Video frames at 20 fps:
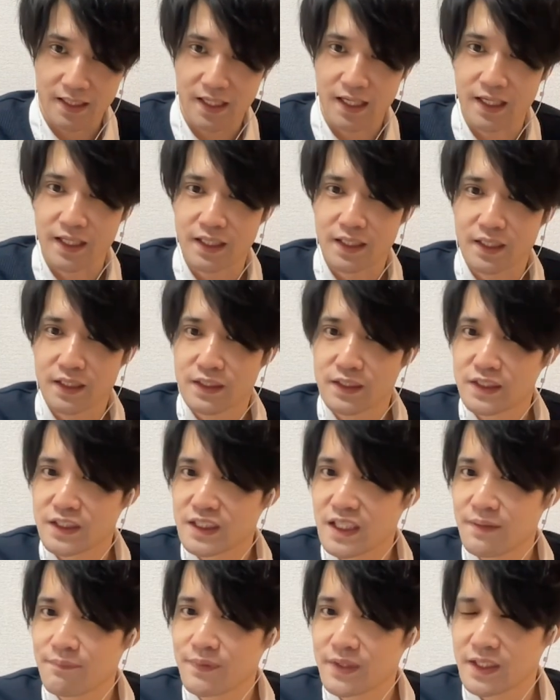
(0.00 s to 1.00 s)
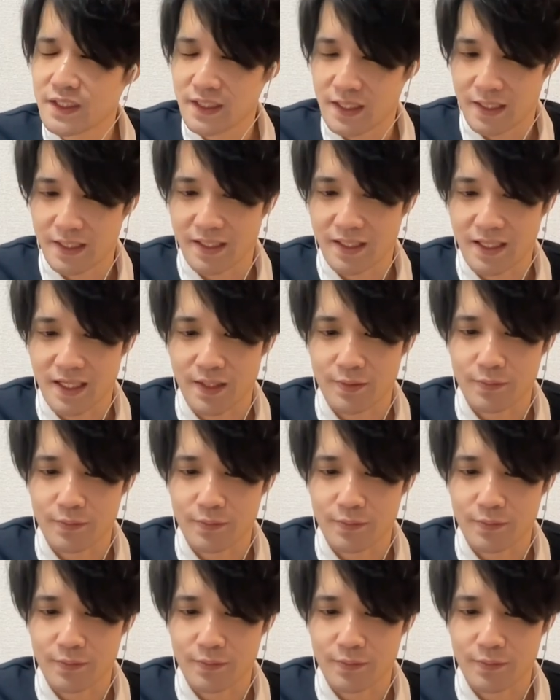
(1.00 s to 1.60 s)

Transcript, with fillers: はい。ちなみにね、あ